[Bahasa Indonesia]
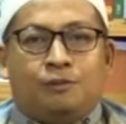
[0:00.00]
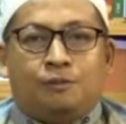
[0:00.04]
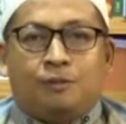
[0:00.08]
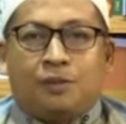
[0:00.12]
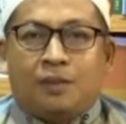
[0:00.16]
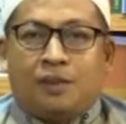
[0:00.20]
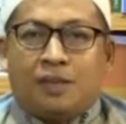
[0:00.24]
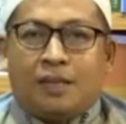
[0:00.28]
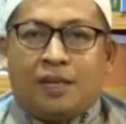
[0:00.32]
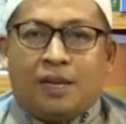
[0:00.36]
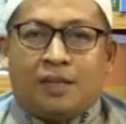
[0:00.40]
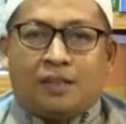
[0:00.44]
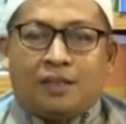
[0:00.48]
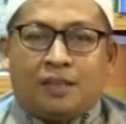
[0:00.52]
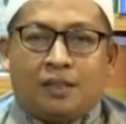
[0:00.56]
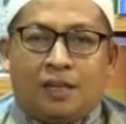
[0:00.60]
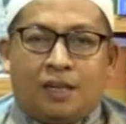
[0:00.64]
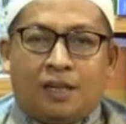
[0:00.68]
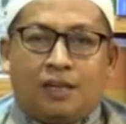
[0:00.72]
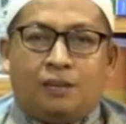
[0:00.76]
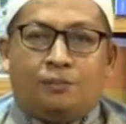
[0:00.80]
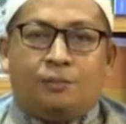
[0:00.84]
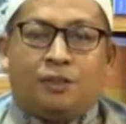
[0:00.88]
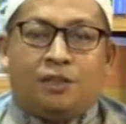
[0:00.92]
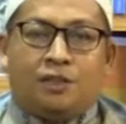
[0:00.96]

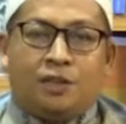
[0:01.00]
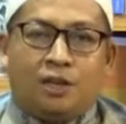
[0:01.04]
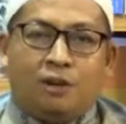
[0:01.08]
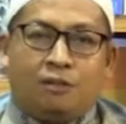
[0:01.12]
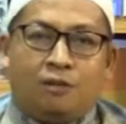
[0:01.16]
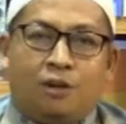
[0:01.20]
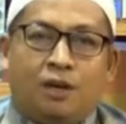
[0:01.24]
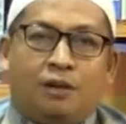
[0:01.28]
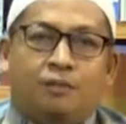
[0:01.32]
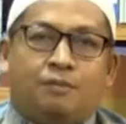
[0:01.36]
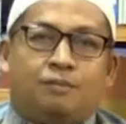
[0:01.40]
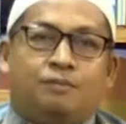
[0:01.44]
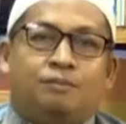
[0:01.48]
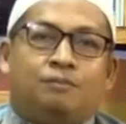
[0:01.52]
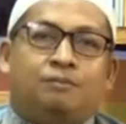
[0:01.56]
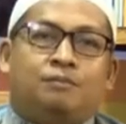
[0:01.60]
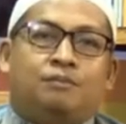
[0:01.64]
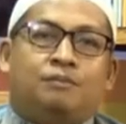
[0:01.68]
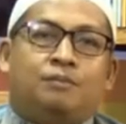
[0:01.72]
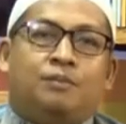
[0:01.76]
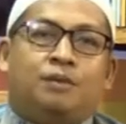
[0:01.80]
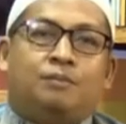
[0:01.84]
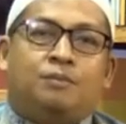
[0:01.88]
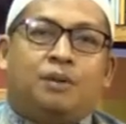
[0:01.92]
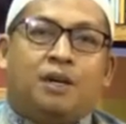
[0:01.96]
menjelaskan menjawab
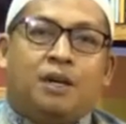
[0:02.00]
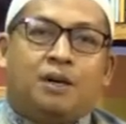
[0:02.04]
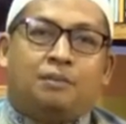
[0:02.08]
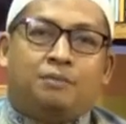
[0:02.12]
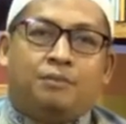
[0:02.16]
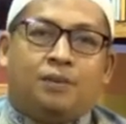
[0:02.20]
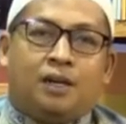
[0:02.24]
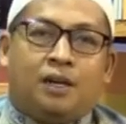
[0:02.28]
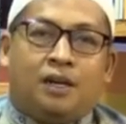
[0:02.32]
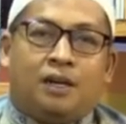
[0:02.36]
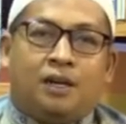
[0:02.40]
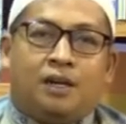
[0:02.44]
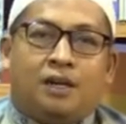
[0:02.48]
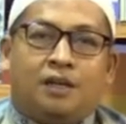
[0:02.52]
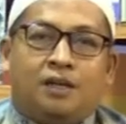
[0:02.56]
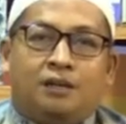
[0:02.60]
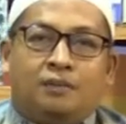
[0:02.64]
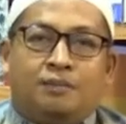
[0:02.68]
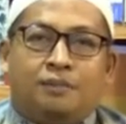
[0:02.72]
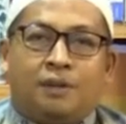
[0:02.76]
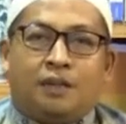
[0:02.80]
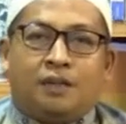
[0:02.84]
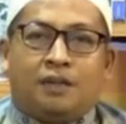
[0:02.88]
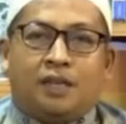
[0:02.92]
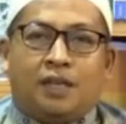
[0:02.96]
beberapa
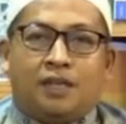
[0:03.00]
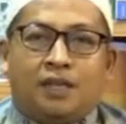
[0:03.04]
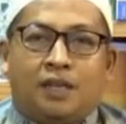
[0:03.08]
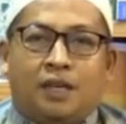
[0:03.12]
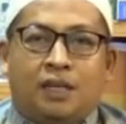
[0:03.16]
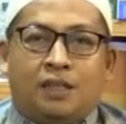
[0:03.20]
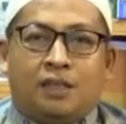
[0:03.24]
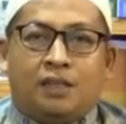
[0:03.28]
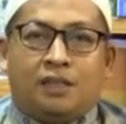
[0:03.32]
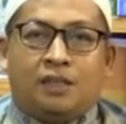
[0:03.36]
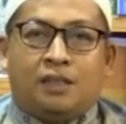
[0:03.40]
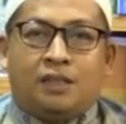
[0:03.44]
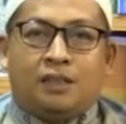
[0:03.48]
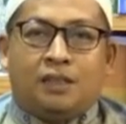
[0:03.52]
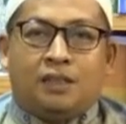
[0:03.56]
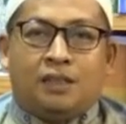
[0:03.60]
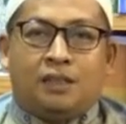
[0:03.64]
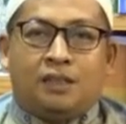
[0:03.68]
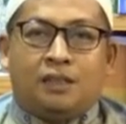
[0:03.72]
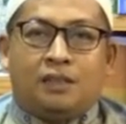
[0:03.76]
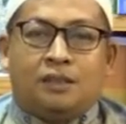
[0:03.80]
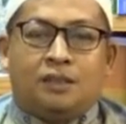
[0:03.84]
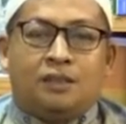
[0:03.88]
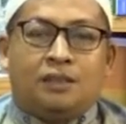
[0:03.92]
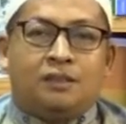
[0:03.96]
pertanyaan
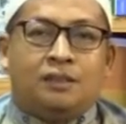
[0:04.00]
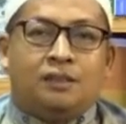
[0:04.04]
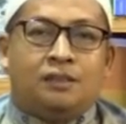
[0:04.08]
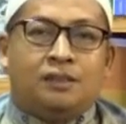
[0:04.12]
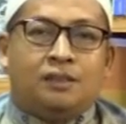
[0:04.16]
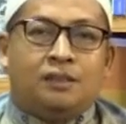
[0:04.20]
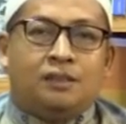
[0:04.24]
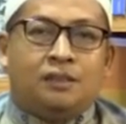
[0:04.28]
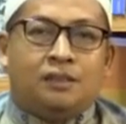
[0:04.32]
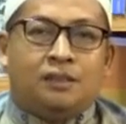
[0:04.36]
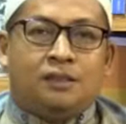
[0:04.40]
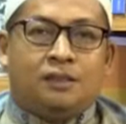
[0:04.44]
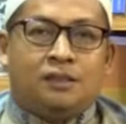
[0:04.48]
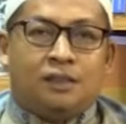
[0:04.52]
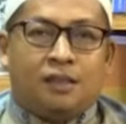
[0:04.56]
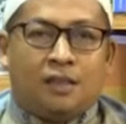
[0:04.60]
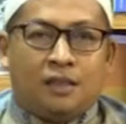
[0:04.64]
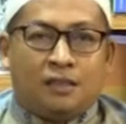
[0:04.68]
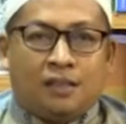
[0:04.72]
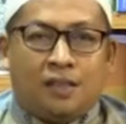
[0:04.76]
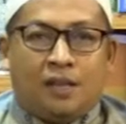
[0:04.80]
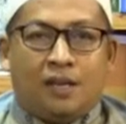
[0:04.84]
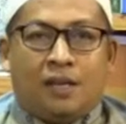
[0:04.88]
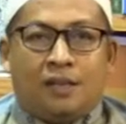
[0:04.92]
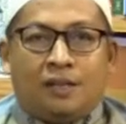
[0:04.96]
netizen
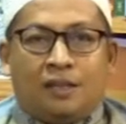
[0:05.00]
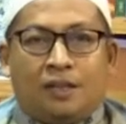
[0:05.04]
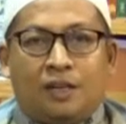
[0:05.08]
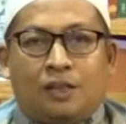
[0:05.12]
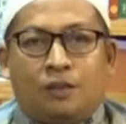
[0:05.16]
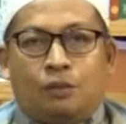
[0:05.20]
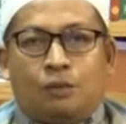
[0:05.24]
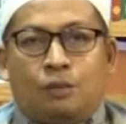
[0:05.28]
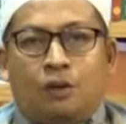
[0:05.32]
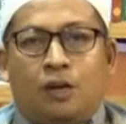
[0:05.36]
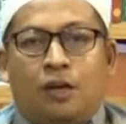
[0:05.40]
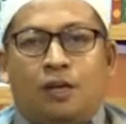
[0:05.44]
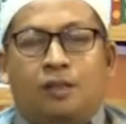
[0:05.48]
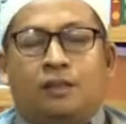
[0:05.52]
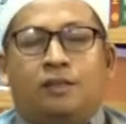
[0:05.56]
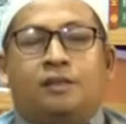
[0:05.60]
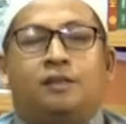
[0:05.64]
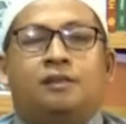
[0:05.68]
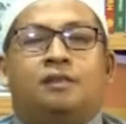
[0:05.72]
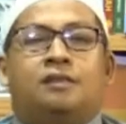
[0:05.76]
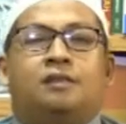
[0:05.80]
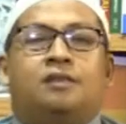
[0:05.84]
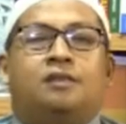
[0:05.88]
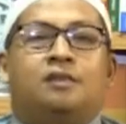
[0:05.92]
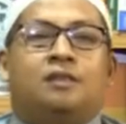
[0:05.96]
yang telah
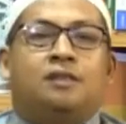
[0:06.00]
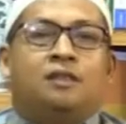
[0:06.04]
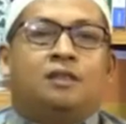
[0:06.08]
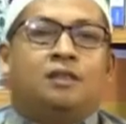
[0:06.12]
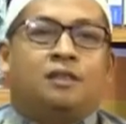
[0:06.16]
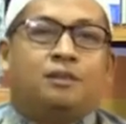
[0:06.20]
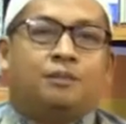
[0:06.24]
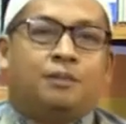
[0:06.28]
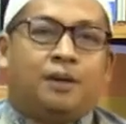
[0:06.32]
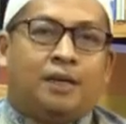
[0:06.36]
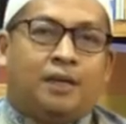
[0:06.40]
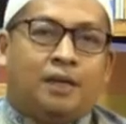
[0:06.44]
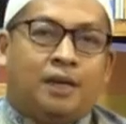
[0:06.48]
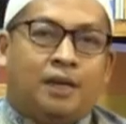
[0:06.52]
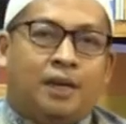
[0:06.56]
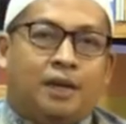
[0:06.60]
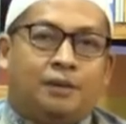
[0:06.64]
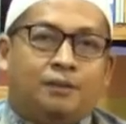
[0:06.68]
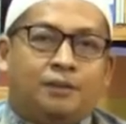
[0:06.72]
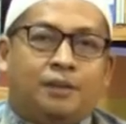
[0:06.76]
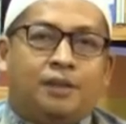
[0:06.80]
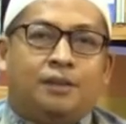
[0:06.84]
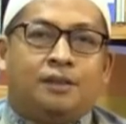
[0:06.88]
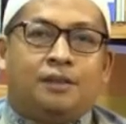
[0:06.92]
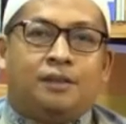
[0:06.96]
diajukan kepada
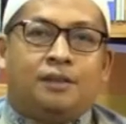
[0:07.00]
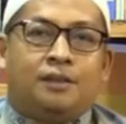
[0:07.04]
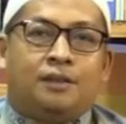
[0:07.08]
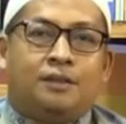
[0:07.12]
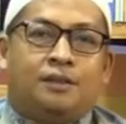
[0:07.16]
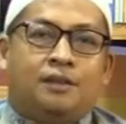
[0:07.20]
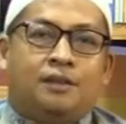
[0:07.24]
kami.